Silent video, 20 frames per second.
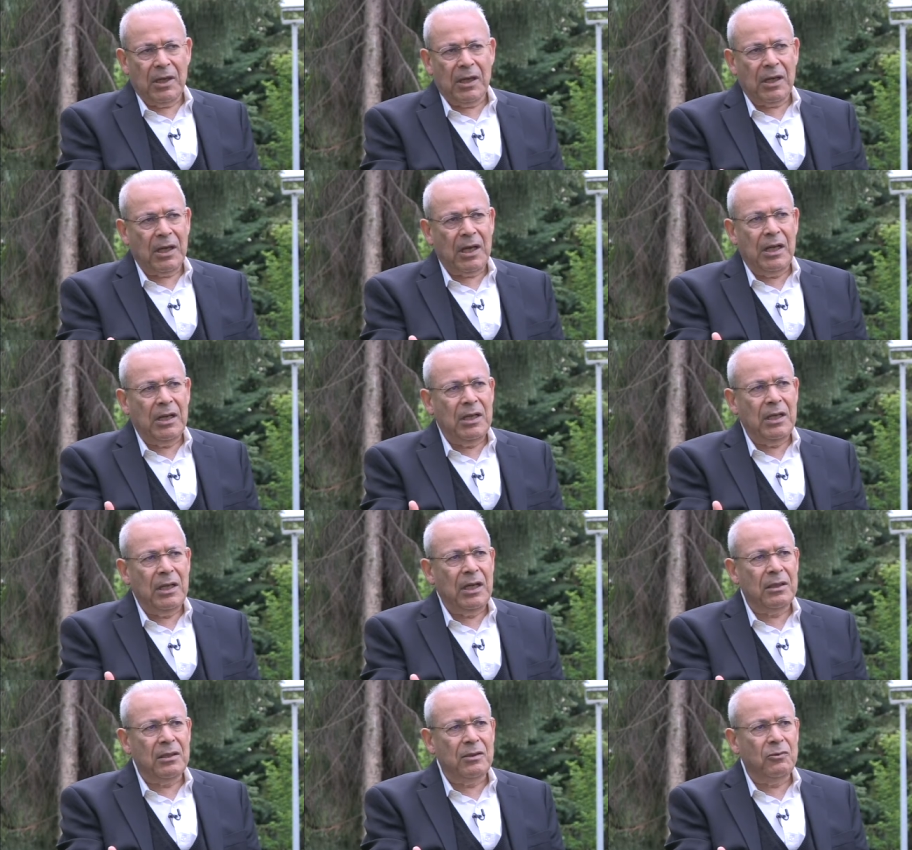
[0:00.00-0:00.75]

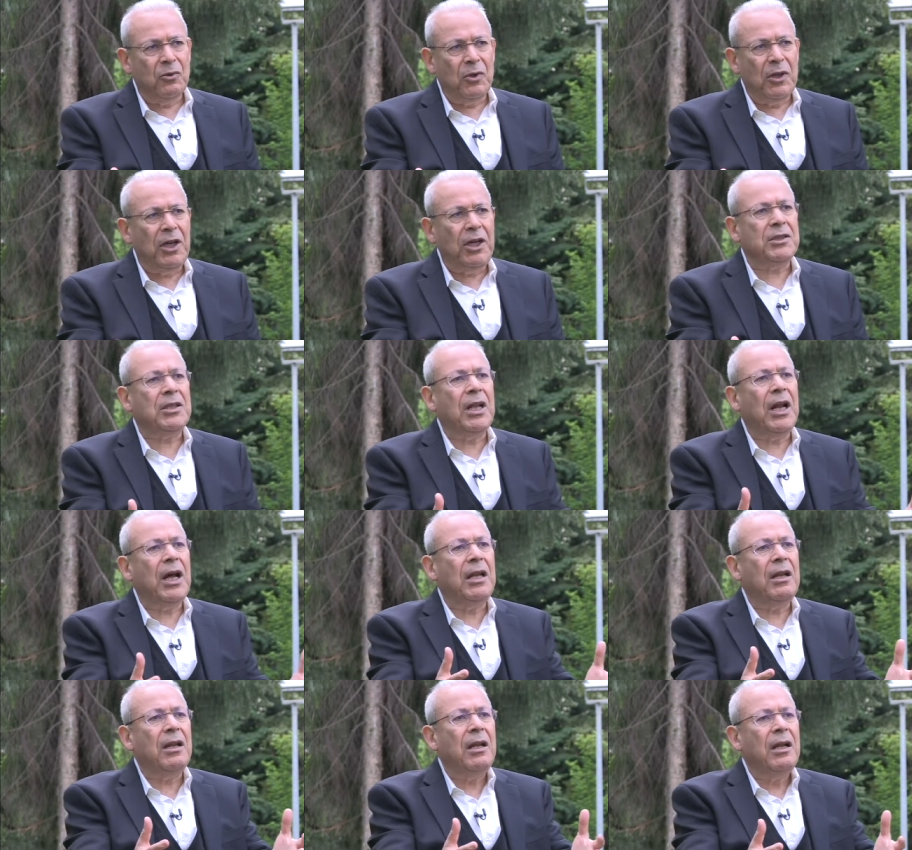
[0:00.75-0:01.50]
خلينا نقول
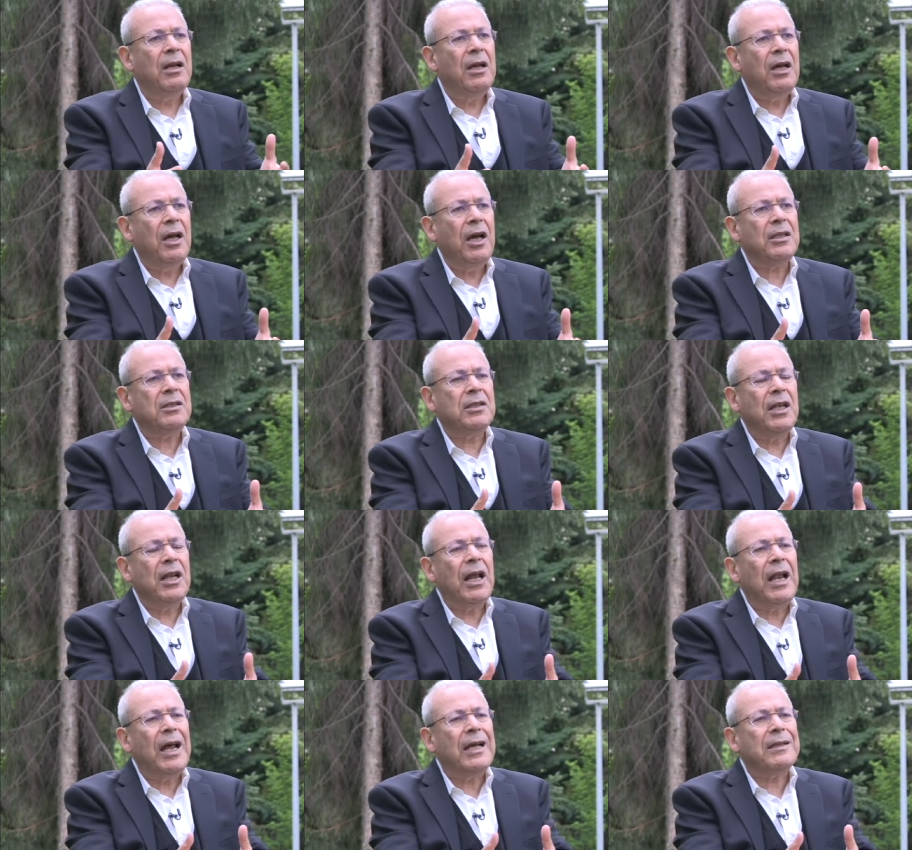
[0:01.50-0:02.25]
احتلال
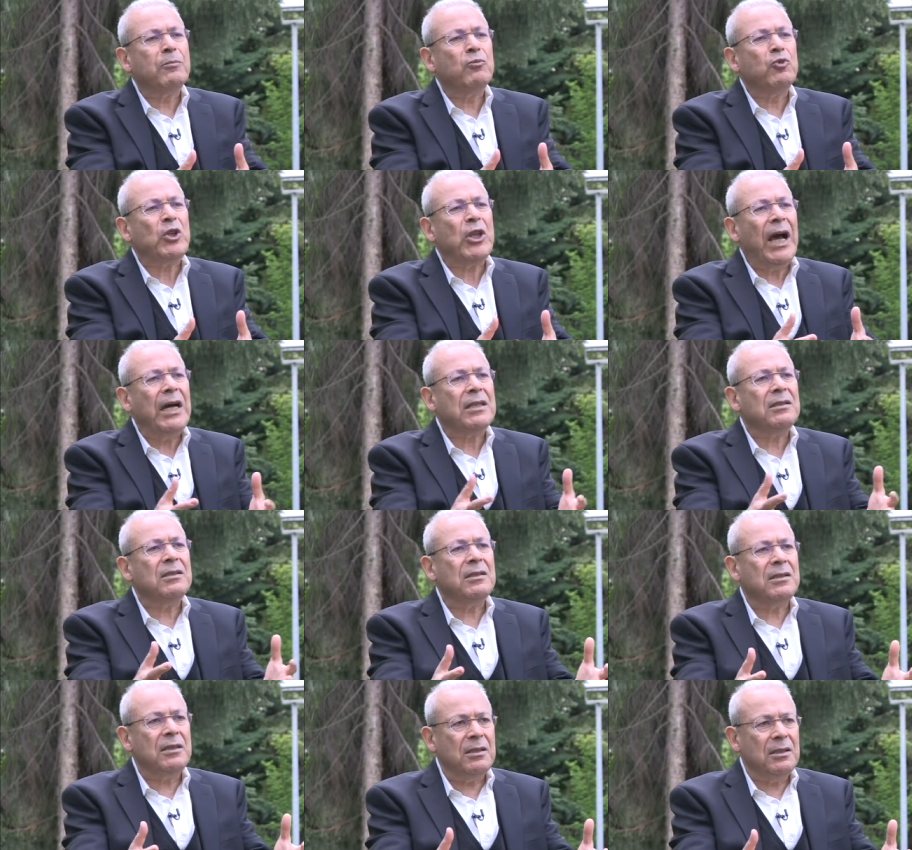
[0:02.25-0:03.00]
احتلالات
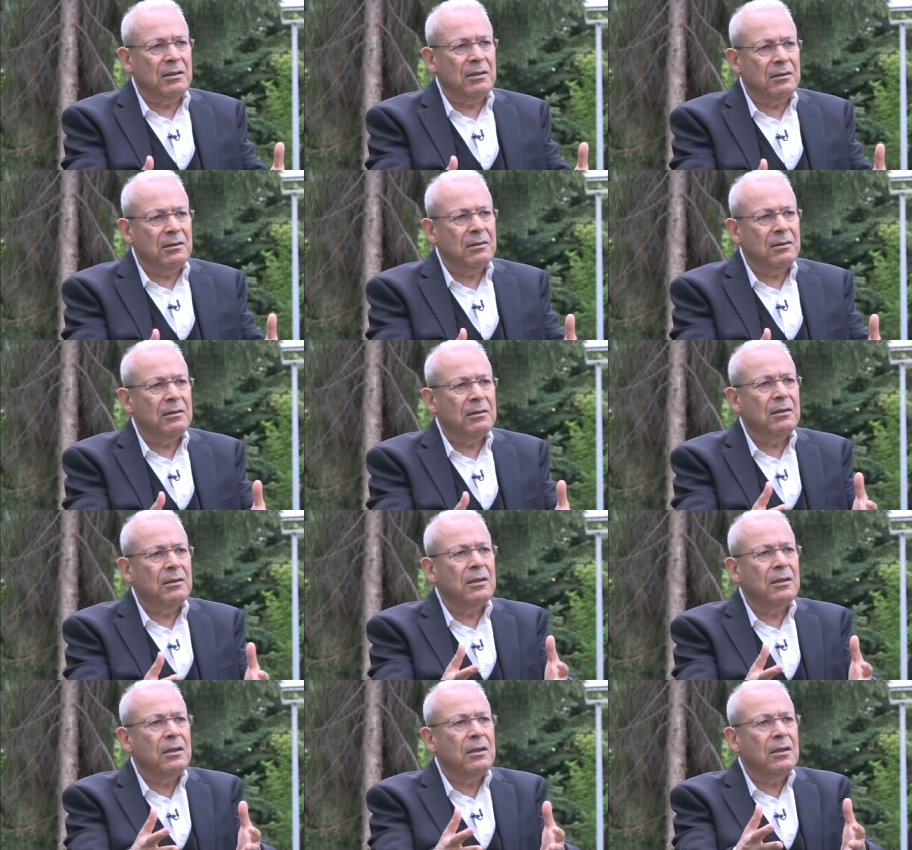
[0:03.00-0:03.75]
متعدده
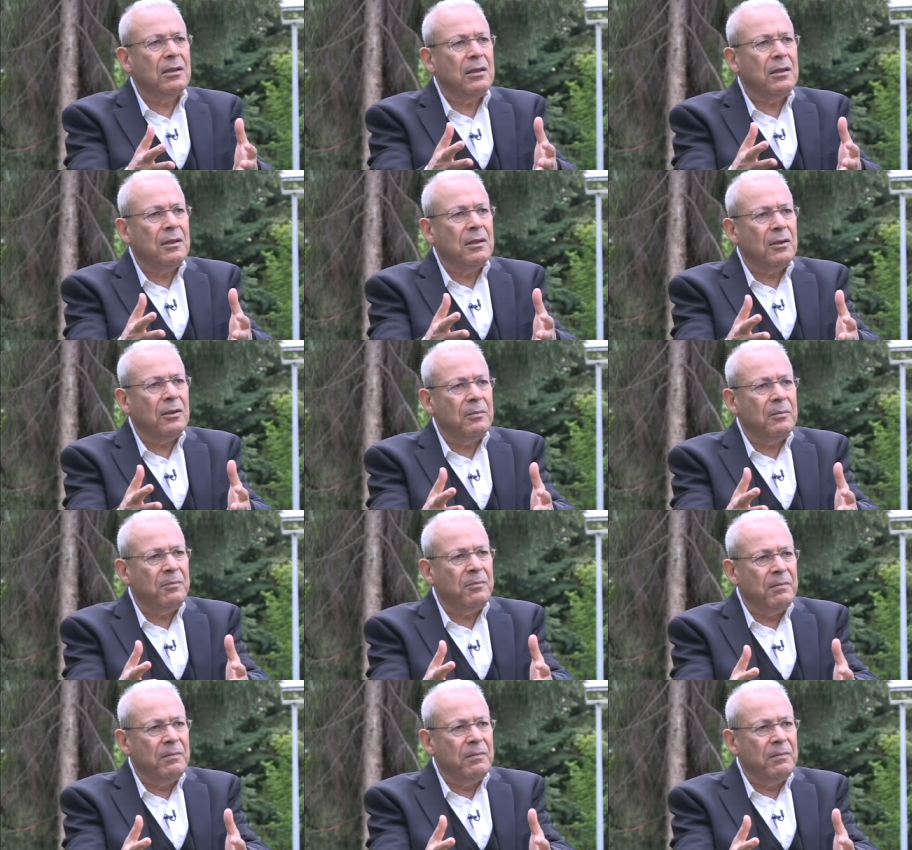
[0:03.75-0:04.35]
آه،